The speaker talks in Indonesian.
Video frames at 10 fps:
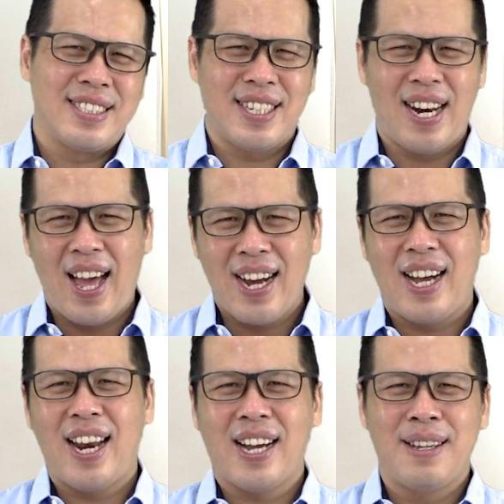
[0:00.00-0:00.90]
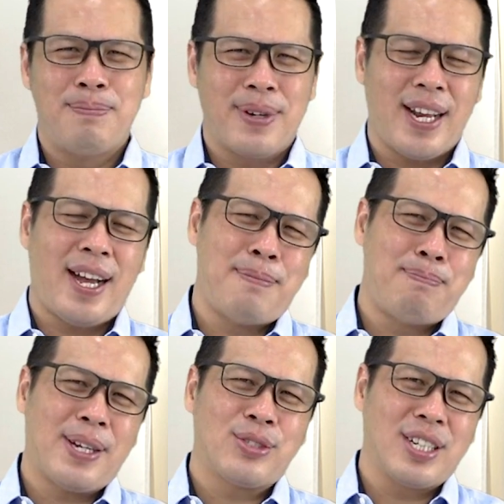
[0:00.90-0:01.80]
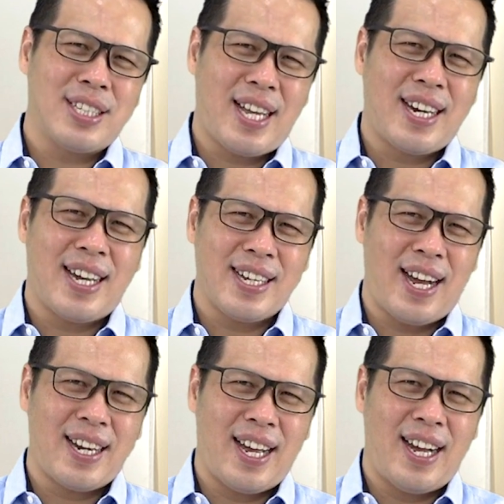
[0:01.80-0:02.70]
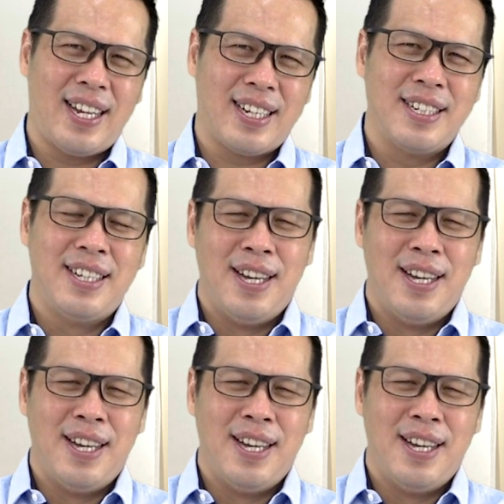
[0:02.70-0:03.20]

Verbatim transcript: Selangkah lagi mereka masuk ke tanah Kanaan.